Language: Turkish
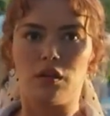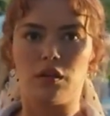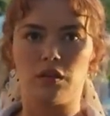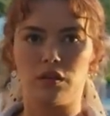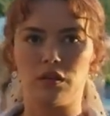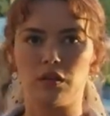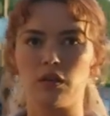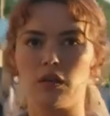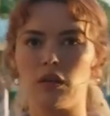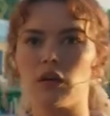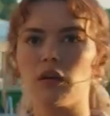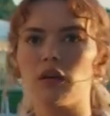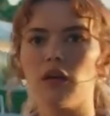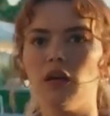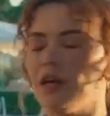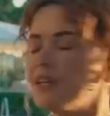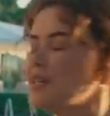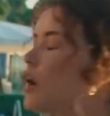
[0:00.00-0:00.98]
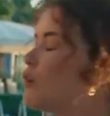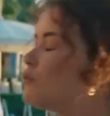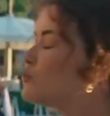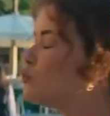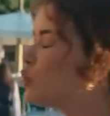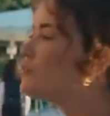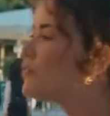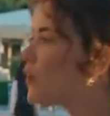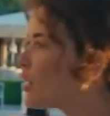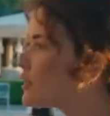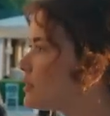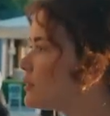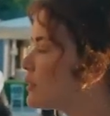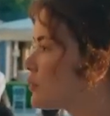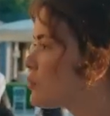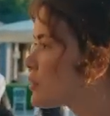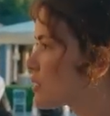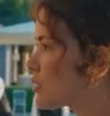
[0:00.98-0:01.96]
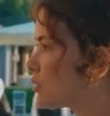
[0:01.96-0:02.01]
Lütfen sakin ol. Ya Fulya
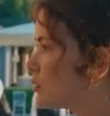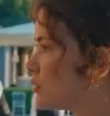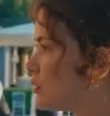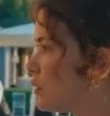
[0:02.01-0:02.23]
farkında mısın?